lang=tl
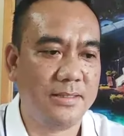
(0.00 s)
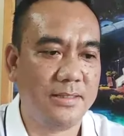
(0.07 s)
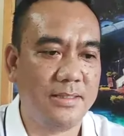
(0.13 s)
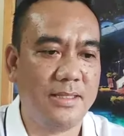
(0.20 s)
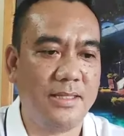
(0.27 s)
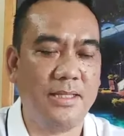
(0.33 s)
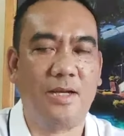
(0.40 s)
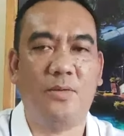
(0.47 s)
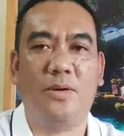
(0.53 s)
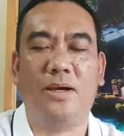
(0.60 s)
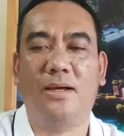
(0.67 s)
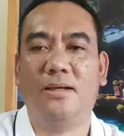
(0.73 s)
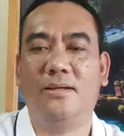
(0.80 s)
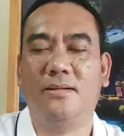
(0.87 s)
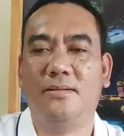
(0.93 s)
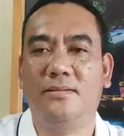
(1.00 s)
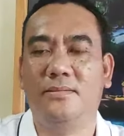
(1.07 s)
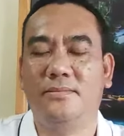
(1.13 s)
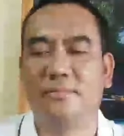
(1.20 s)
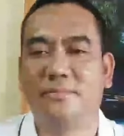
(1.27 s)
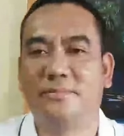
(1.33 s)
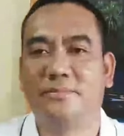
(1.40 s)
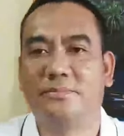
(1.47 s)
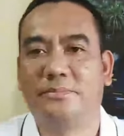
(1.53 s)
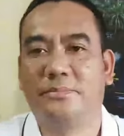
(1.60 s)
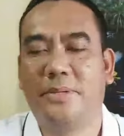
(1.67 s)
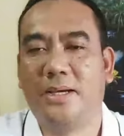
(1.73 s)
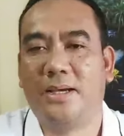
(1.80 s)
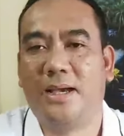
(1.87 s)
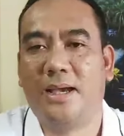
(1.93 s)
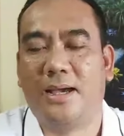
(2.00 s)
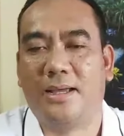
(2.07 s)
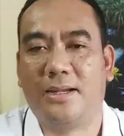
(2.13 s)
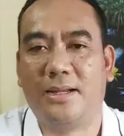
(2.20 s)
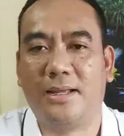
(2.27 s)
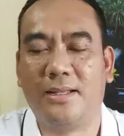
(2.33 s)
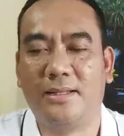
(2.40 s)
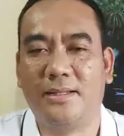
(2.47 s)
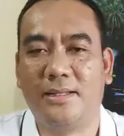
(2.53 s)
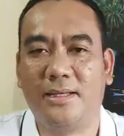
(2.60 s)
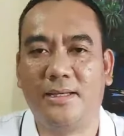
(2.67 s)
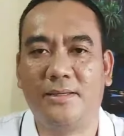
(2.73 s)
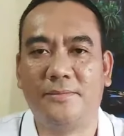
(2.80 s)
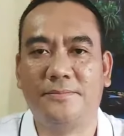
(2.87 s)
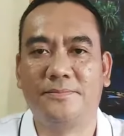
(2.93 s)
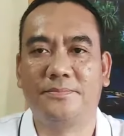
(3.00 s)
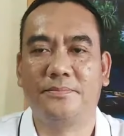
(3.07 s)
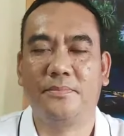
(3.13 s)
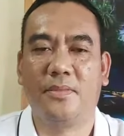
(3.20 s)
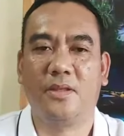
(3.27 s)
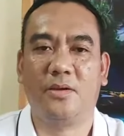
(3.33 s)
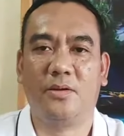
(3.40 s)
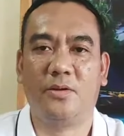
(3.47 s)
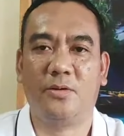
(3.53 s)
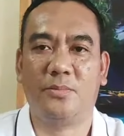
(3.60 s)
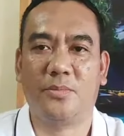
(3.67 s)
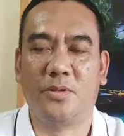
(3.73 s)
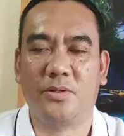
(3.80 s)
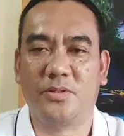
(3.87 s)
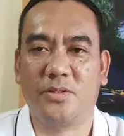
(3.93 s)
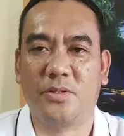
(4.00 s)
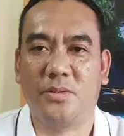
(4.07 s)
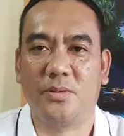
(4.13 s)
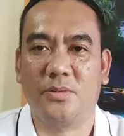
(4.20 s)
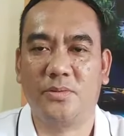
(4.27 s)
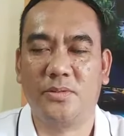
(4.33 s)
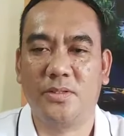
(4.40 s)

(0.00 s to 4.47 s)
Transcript: ginawang pag-aaral ni Lombroso.